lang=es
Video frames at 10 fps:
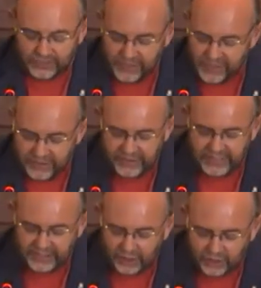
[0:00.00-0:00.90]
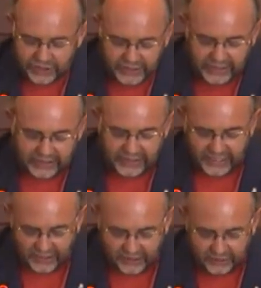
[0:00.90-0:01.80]
Y me decía lo siguiente,
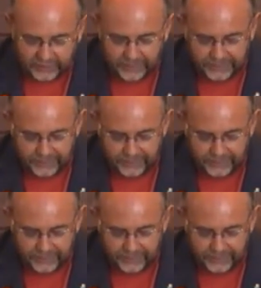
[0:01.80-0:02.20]
Canito.